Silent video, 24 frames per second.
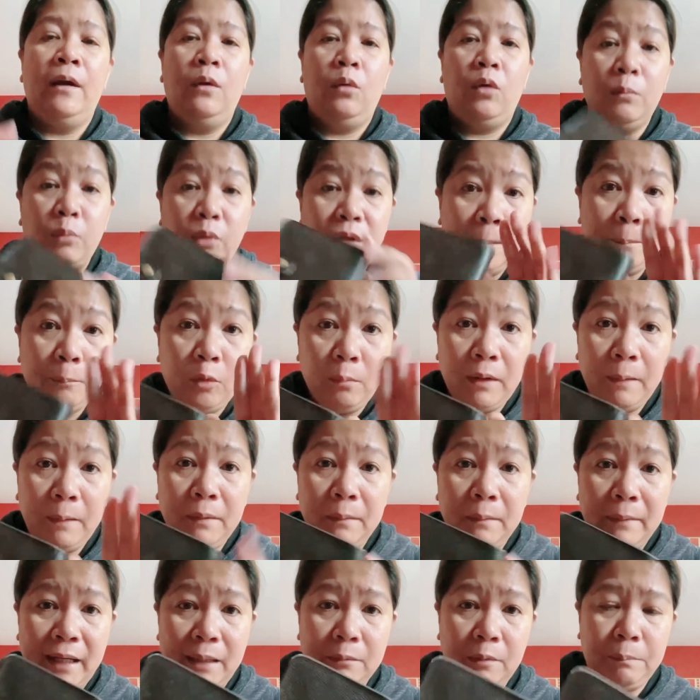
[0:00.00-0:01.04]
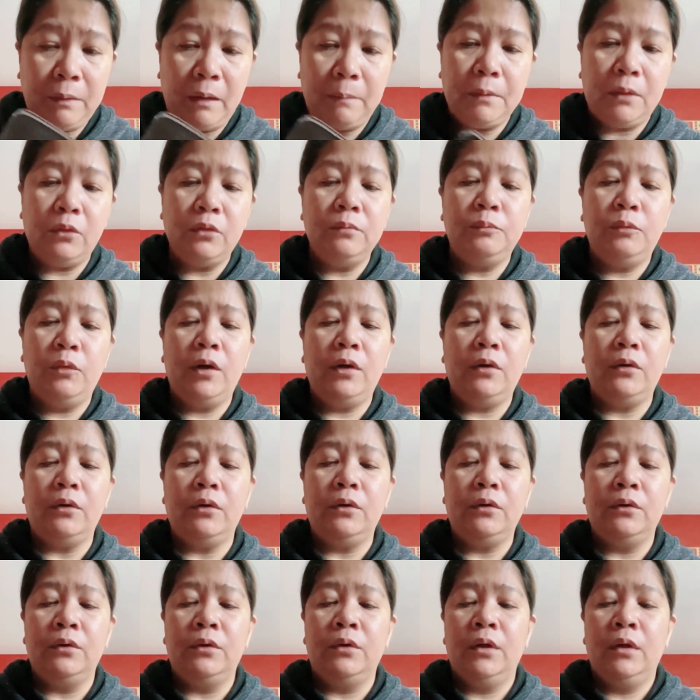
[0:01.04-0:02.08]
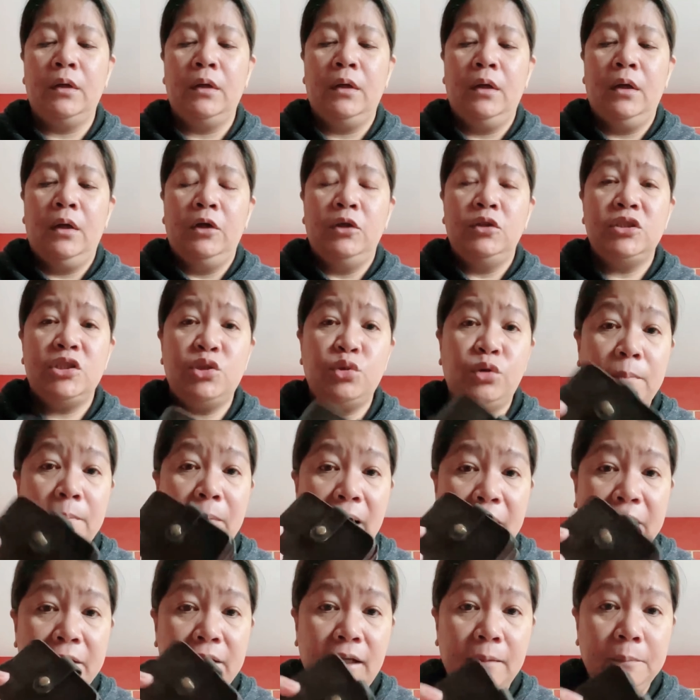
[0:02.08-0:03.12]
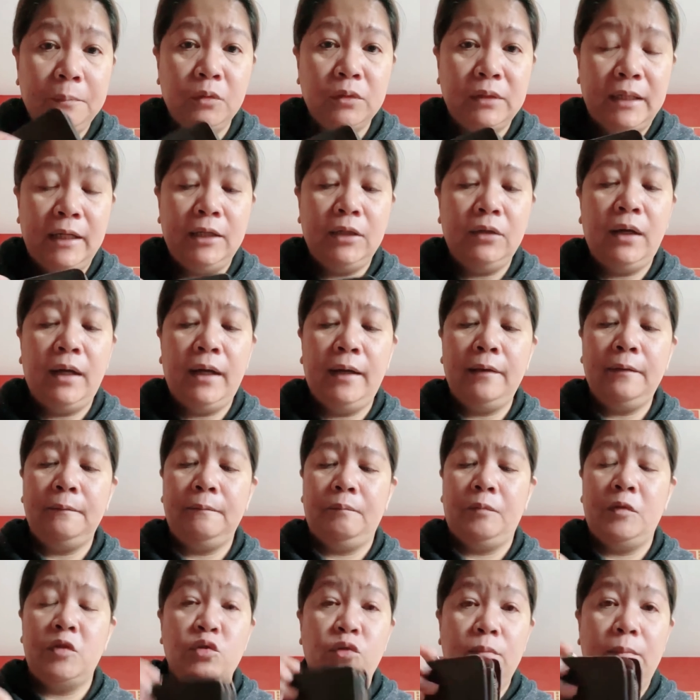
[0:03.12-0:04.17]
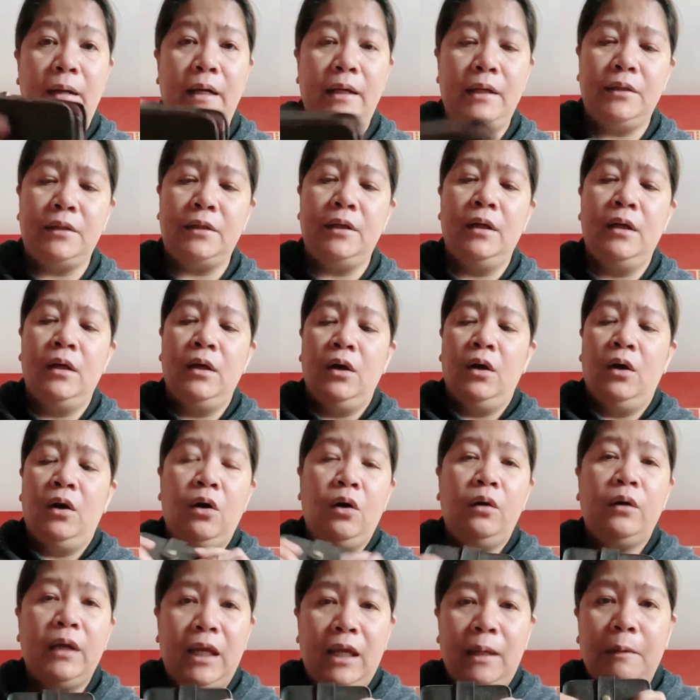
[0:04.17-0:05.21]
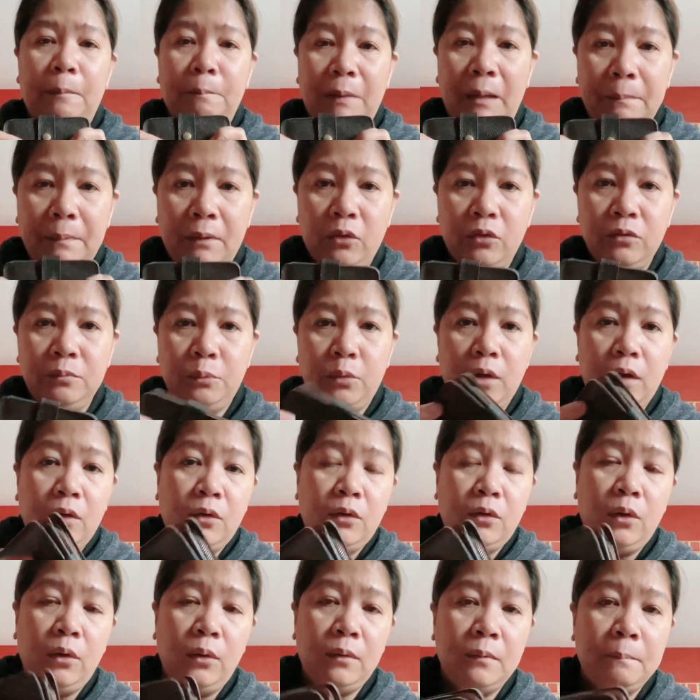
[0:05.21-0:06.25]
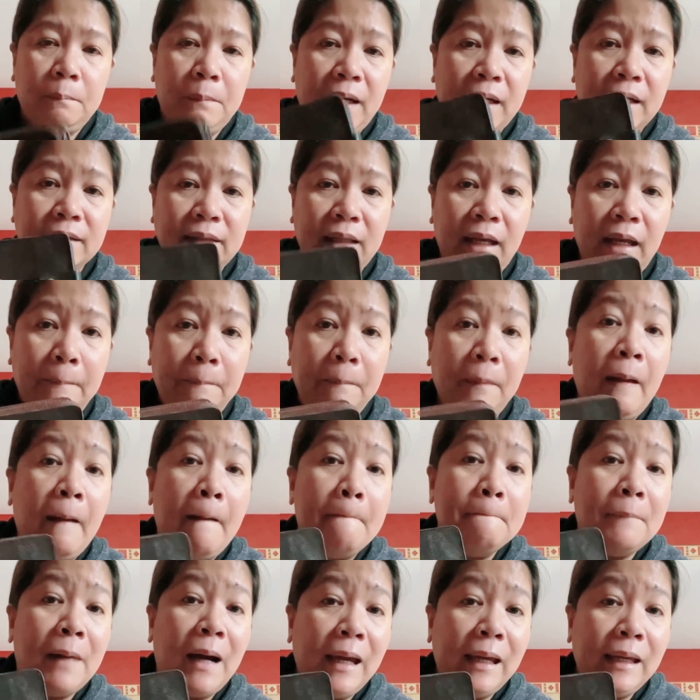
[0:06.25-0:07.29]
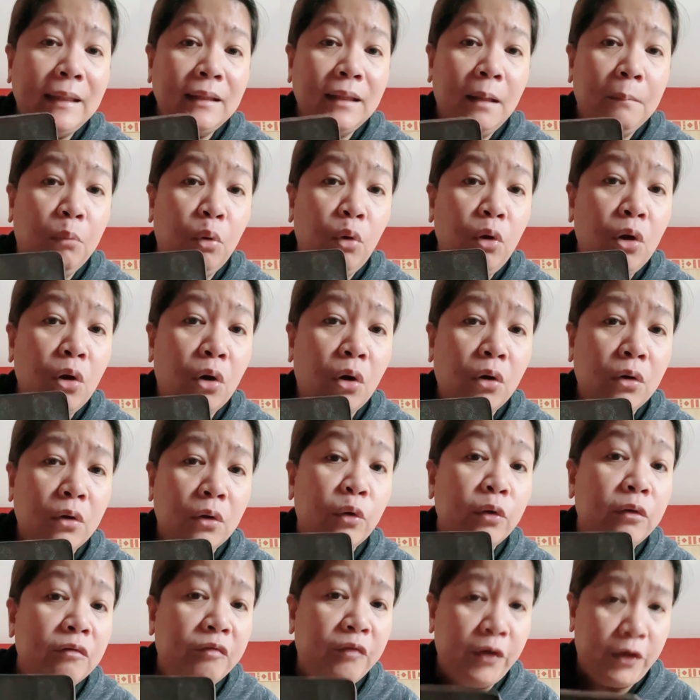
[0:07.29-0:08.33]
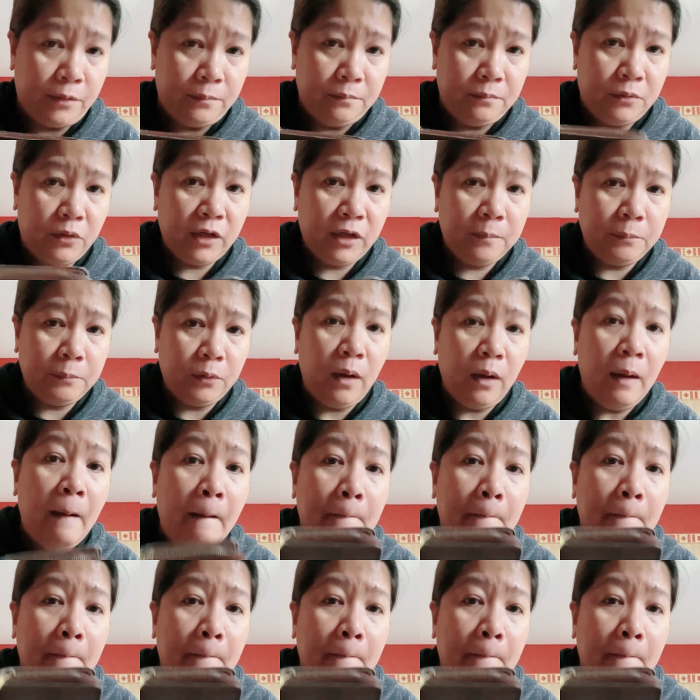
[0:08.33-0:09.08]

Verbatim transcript: Huwag mo na pong magmamay, magpapakod po ako. Sa sure buyer lang po tayo ha, sure buyer. Okay, magpapakod po ako. Pakitype, mine, bulok, confirm. Okay po?